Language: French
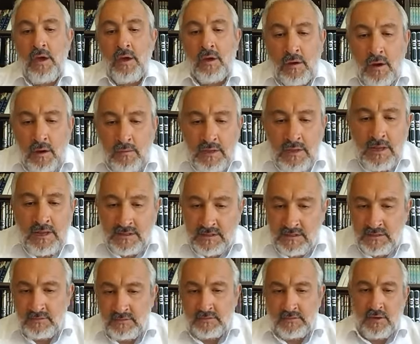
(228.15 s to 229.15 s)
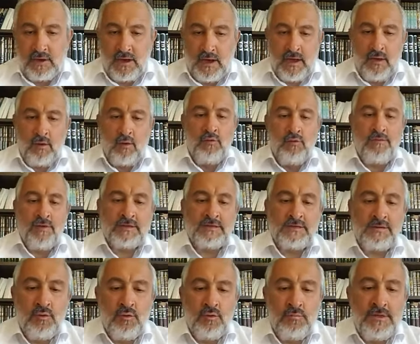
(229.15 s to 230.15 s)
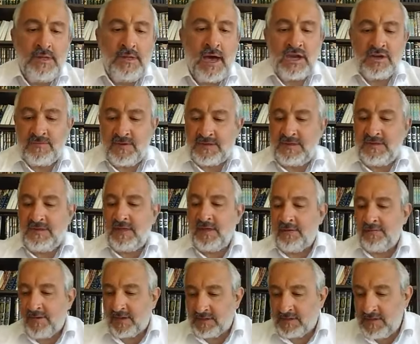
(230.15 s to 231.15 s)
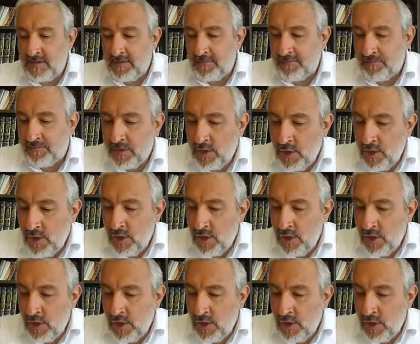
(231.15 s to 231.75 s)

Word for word: Comme il est dit, alors le, vers, le Midrash va citer un verset